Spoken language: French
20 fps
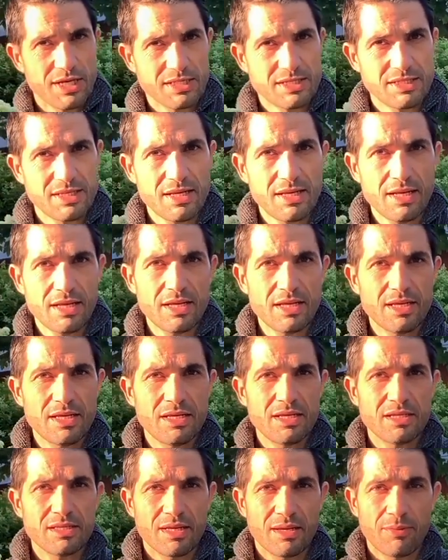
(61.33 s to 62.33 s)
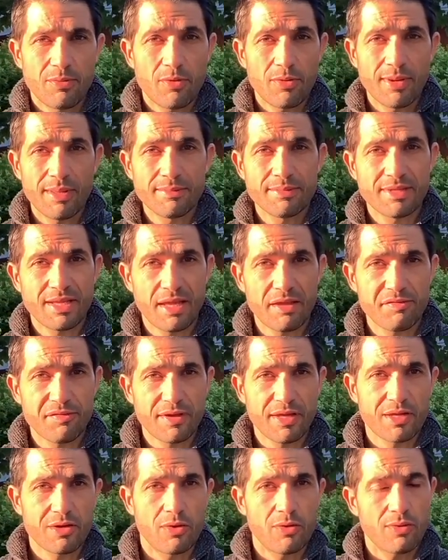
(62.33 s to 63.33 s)
Axel est un problème très
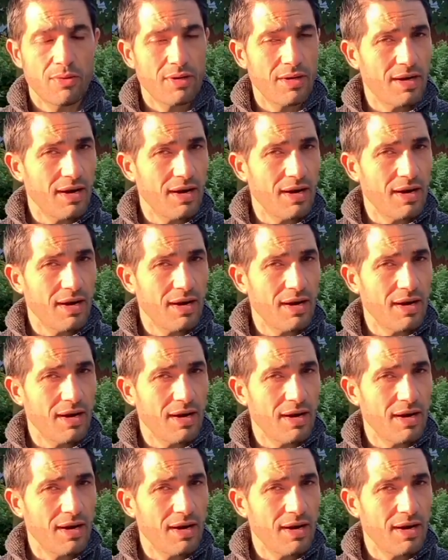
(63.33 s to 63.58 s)
fréquent.